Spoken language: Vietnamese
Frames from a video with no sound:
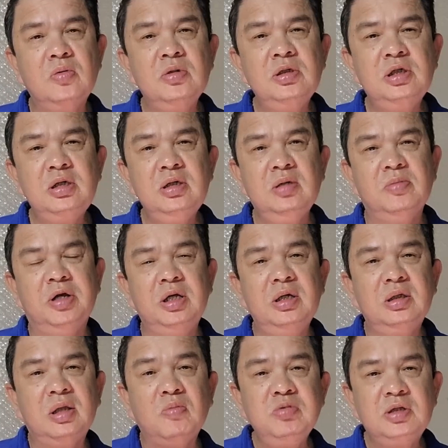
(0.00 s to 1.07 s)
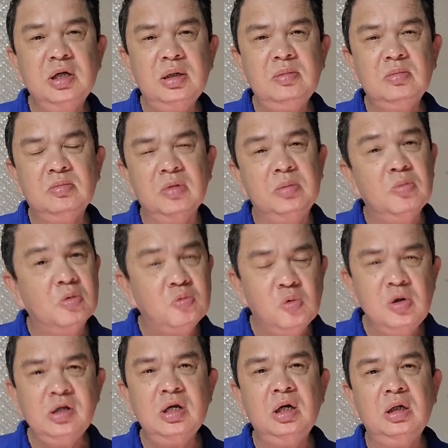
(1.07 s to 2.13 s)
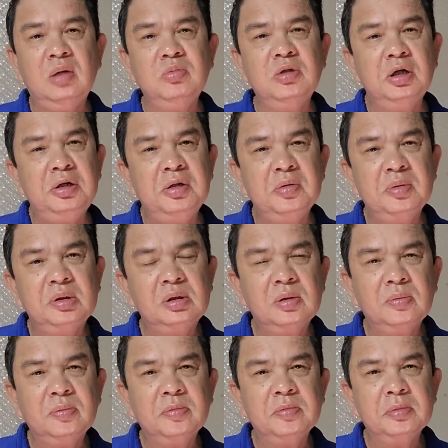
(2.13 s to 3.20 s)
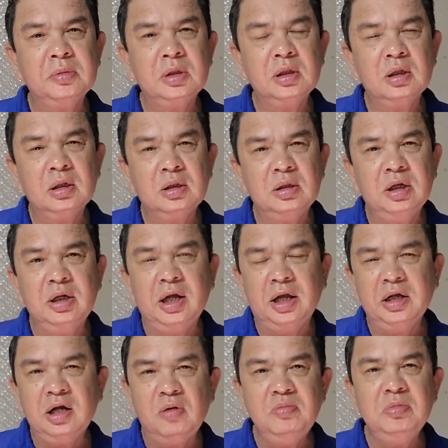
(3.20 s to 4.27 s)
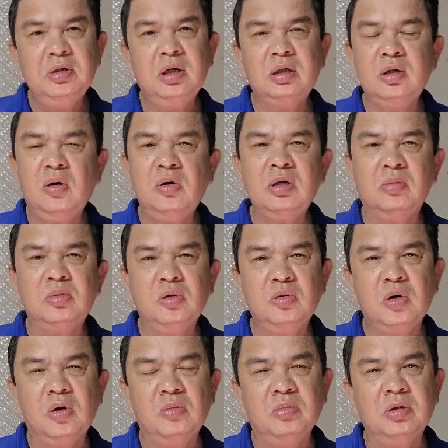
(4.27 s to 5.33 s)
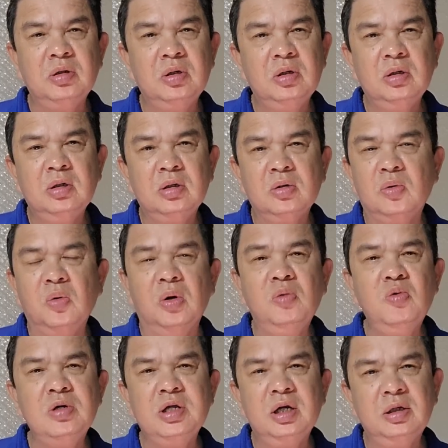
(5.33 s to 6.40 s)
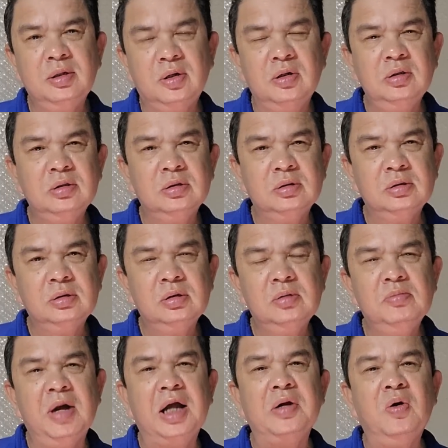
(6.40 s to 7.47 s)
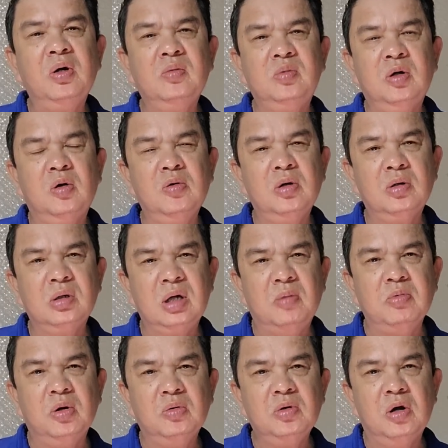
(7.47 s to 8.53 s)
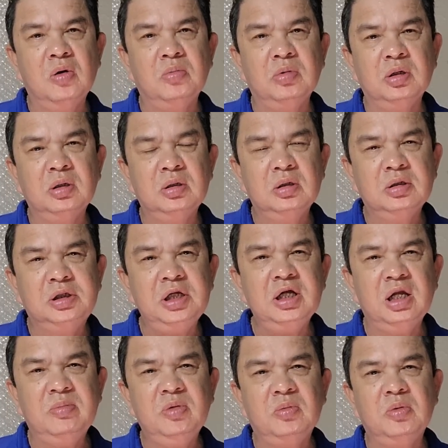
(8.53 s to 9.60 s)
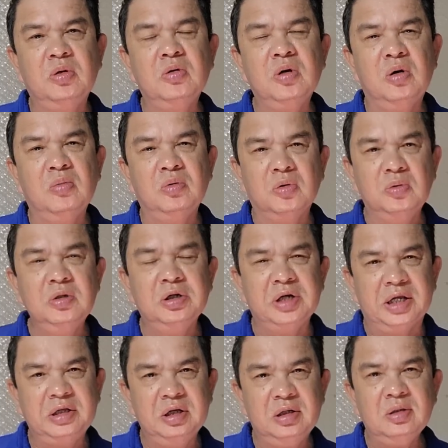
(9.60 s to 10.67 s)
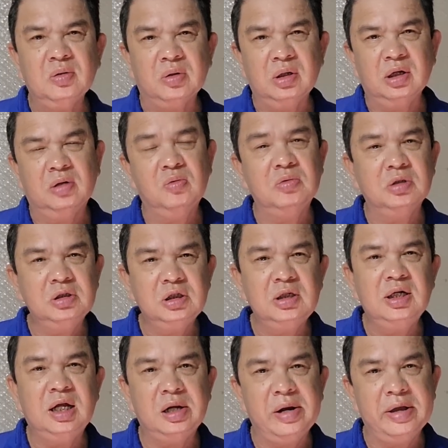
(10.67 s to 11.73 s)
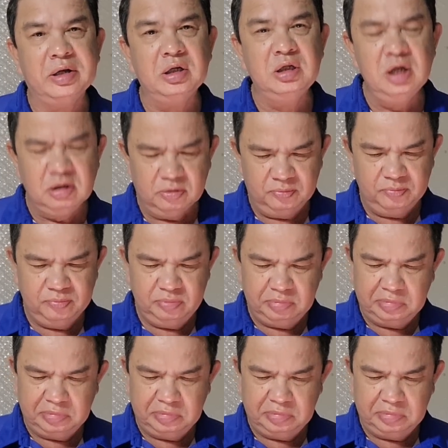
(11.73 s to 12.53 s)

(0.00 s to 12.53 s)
cô nữ sinh bị tông chết bị một quân nhân tông chết thì lại không đo nồng độ cồn của quân nhân đó mà đo nồng độ nồng độ cồn xét nghiệm nồng độ cồn của người đã chết rồi là cô nữ sinh là nạn nhân